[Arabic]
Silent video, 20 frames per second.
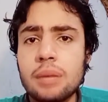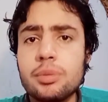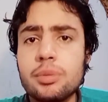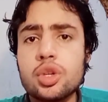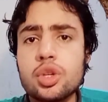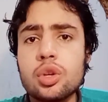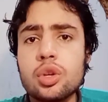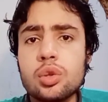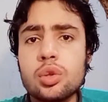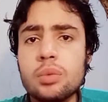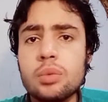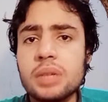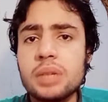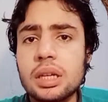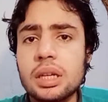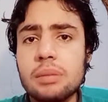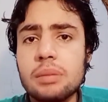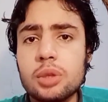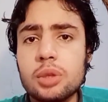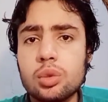مشيتوا من
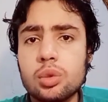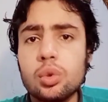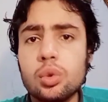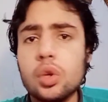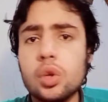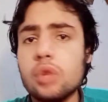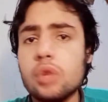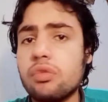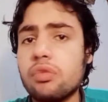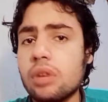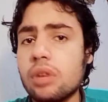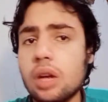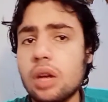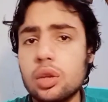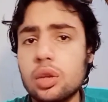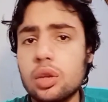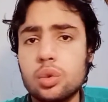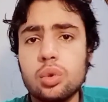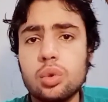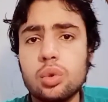غير ما تقولوا لي
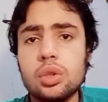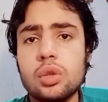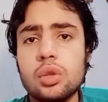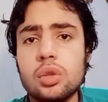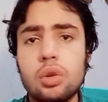وفرهطتوني